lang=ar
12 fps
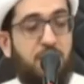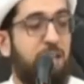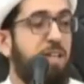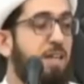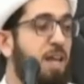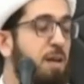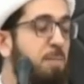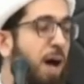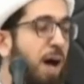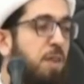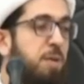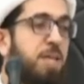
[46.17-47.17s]
فإن
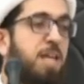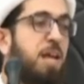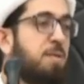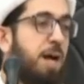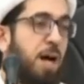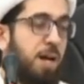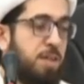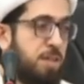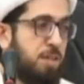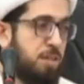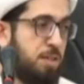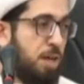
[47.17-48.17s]
البعض من
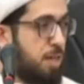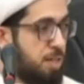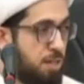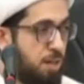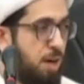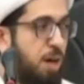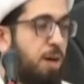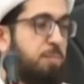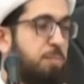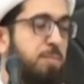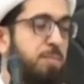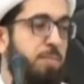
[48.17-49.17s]
الباحثين
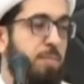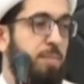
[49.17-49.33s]
الكرام